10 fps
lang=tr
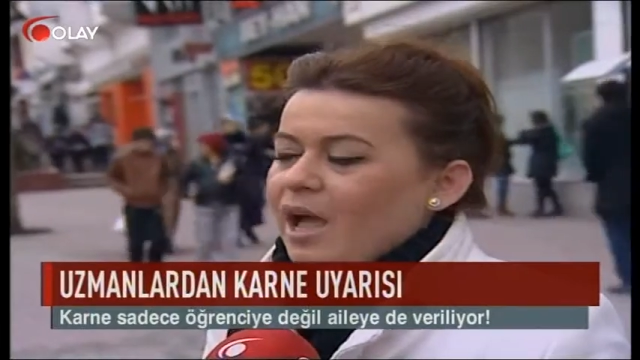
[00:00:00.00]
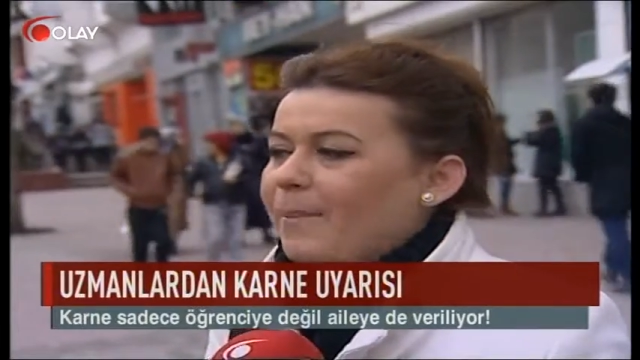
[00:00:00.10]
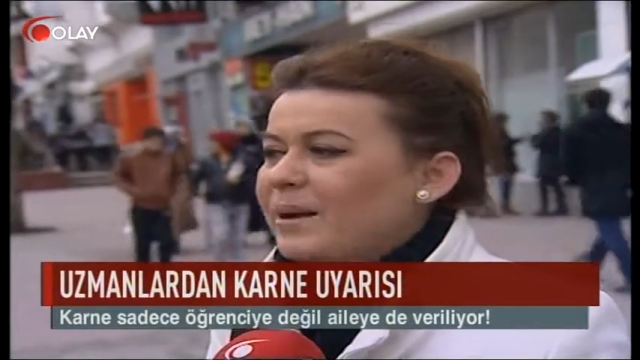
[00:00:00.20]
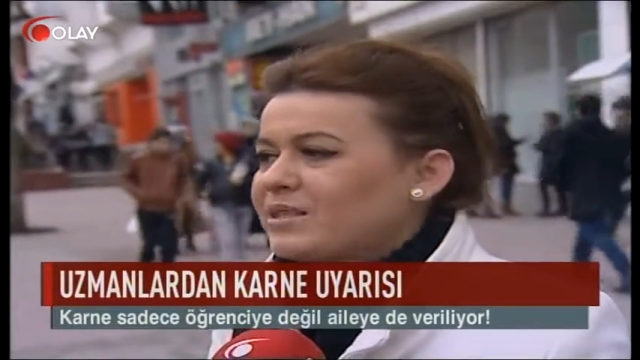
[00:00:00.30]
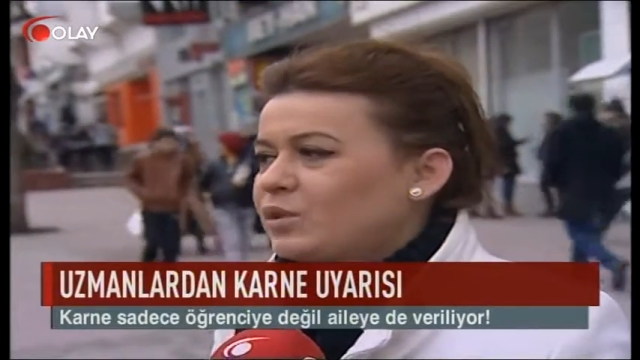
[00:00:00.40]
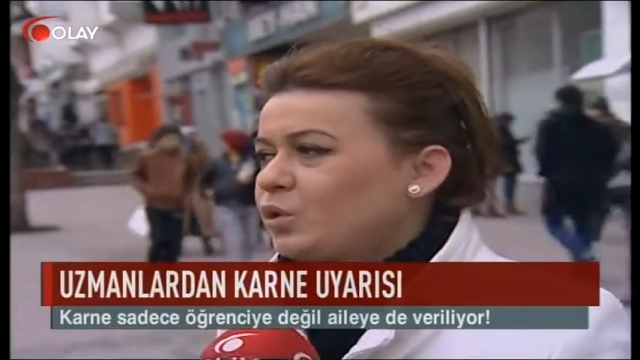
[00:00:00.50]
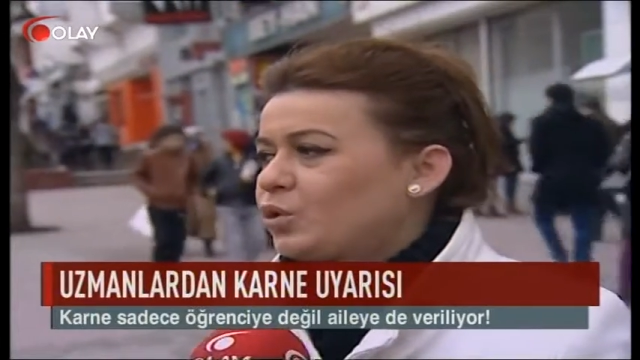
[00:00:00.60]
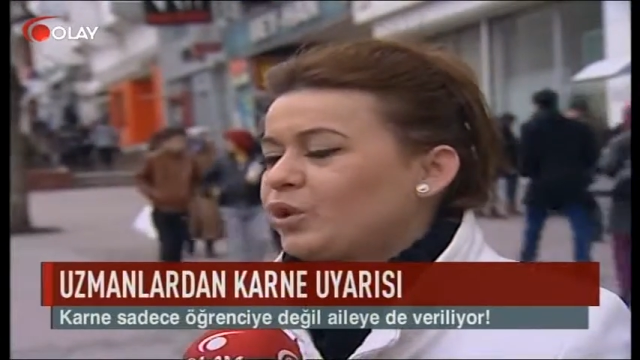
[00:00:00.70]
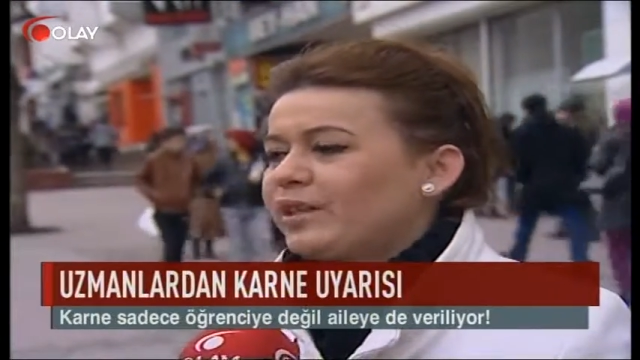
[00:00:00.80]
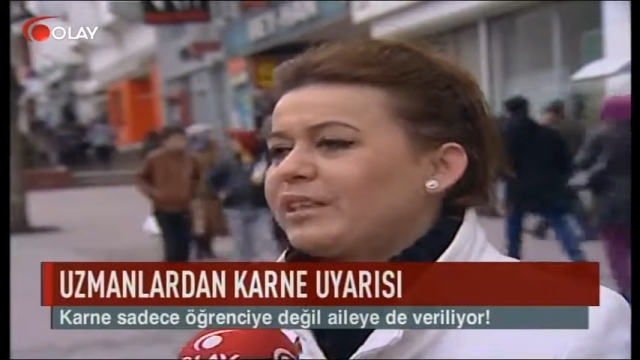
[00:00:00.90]
baskılı
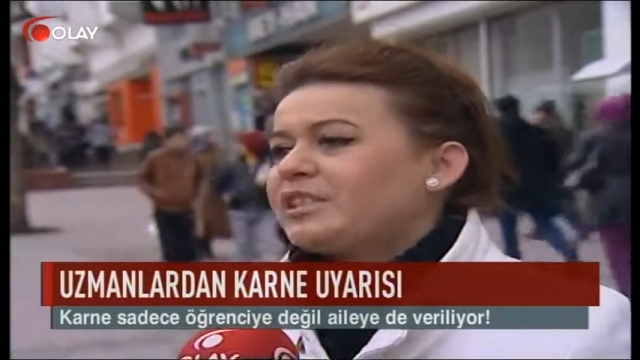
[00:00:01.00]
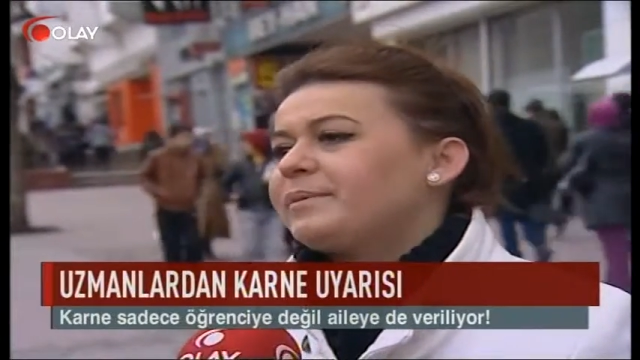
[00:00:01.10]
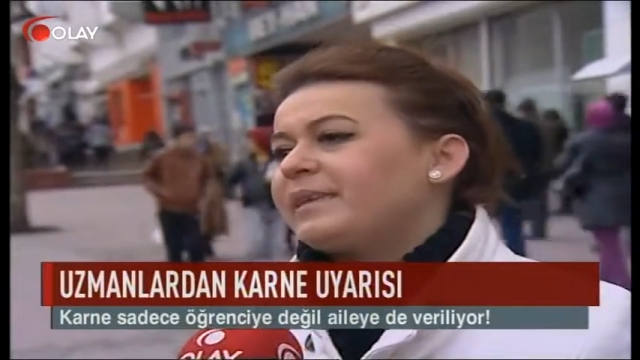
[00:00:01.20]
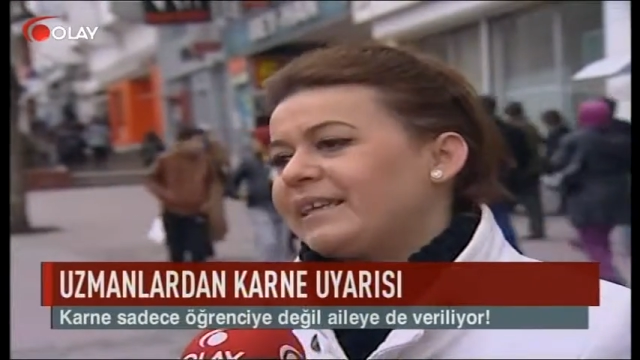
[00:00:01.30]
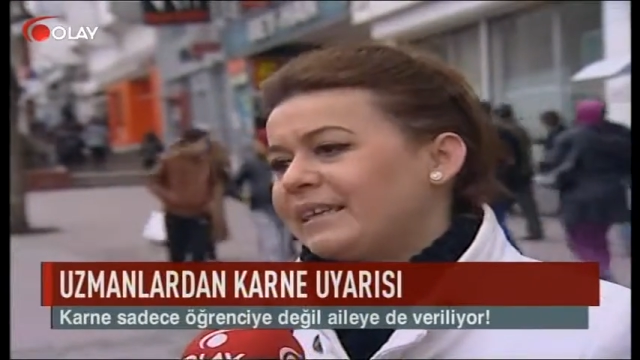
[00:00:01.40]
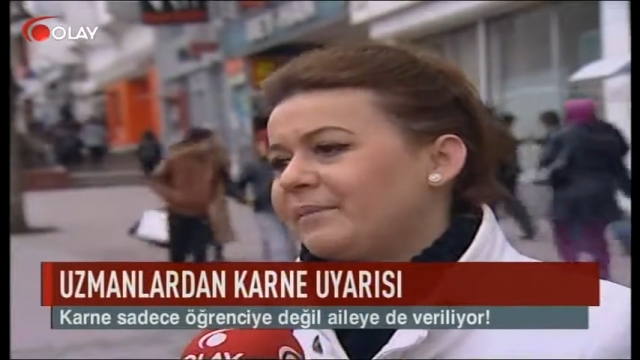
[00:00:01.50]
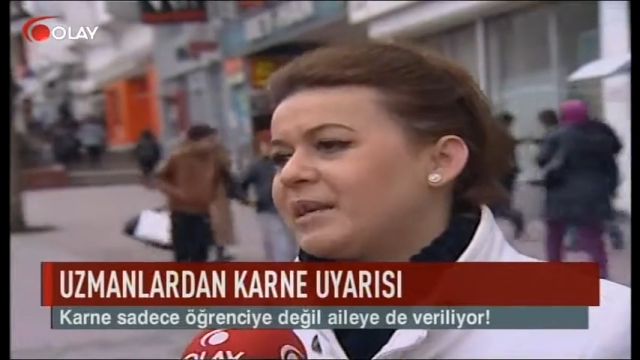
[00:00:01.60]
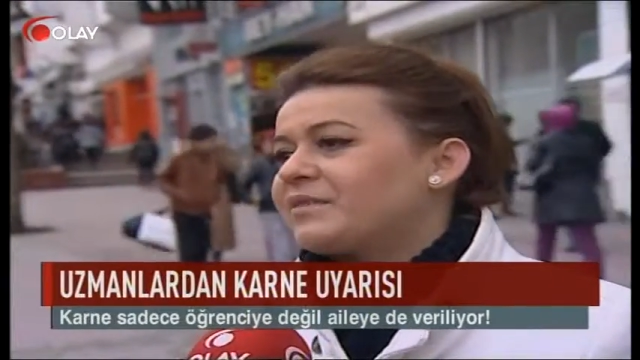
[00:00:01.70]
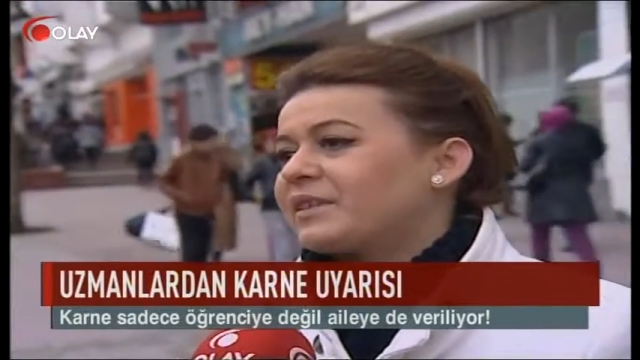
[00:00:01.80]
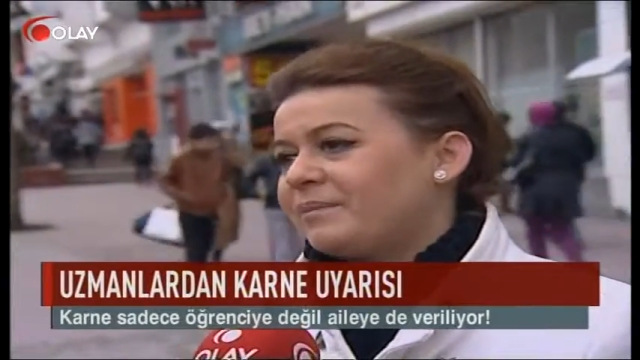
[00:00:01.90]
uygulayarak hiçbir yere
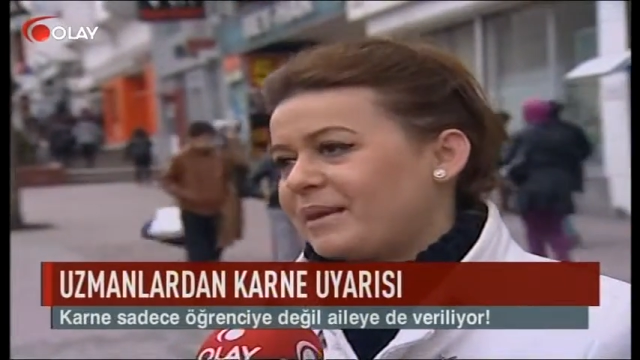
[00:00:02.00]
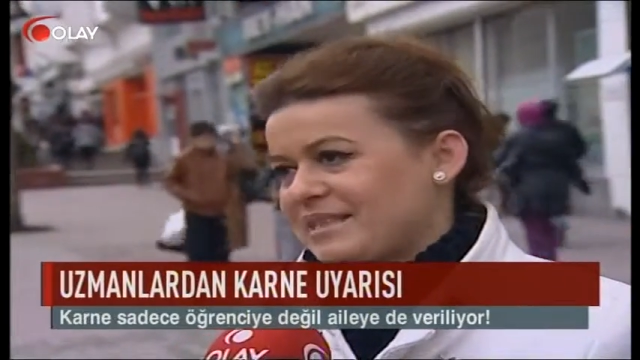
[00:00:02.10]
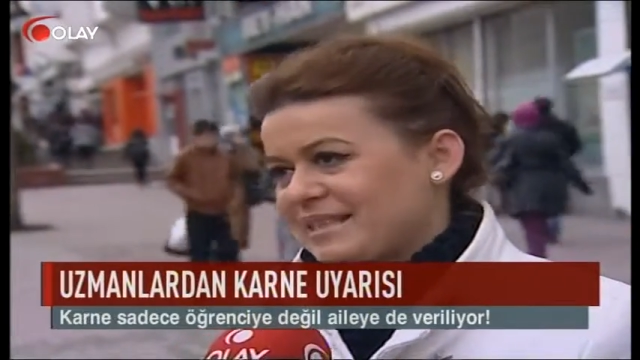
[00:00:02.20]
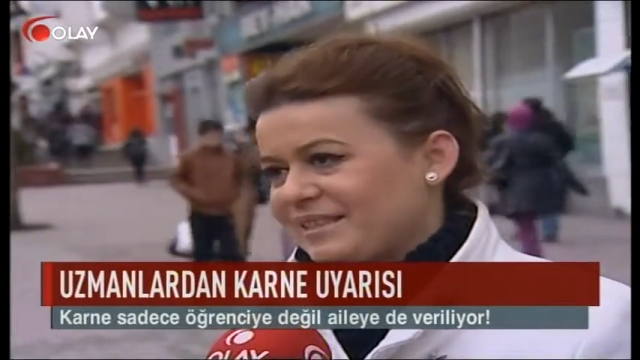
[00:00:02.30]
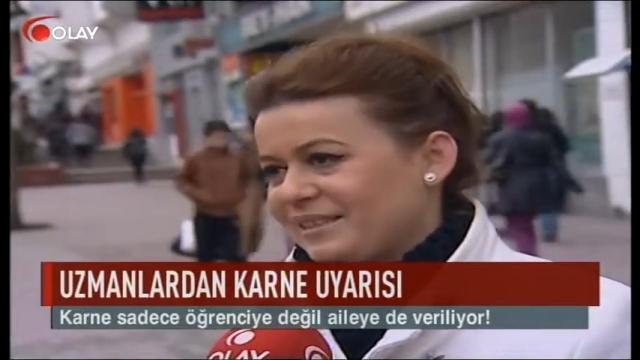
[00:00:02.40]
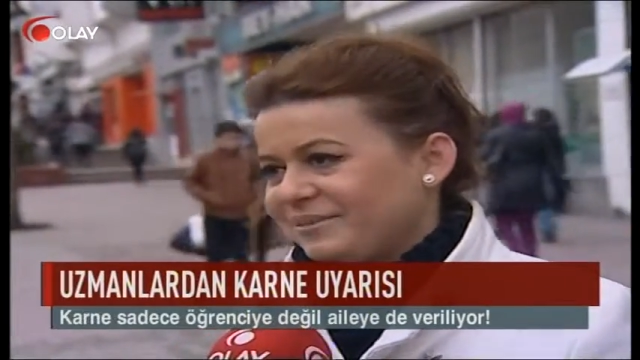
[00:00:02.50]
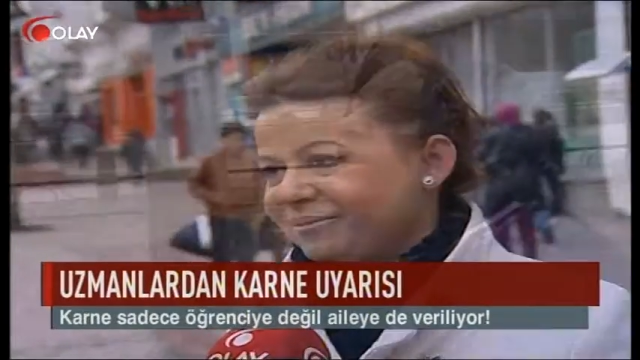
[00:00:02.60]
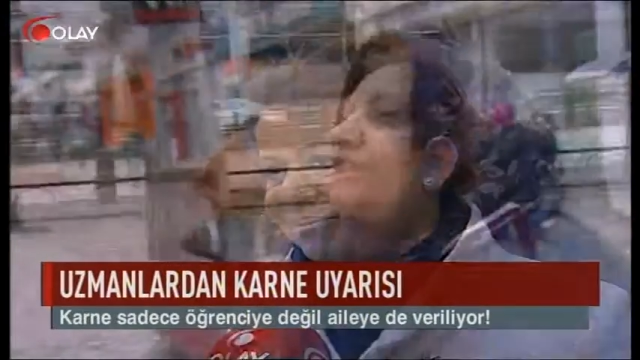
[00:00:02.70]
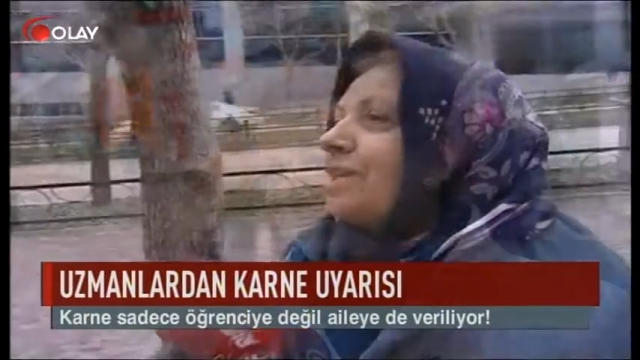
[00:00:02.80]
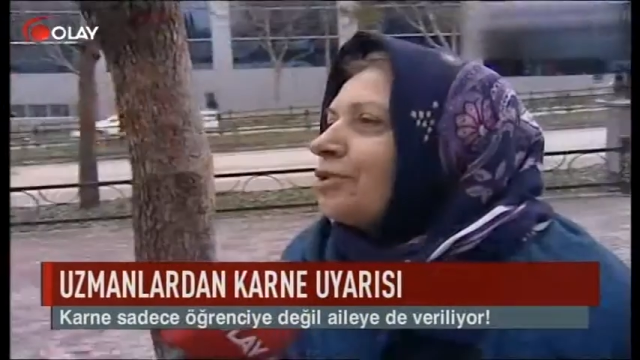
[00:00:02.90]
gelinmez varılmaz zaten.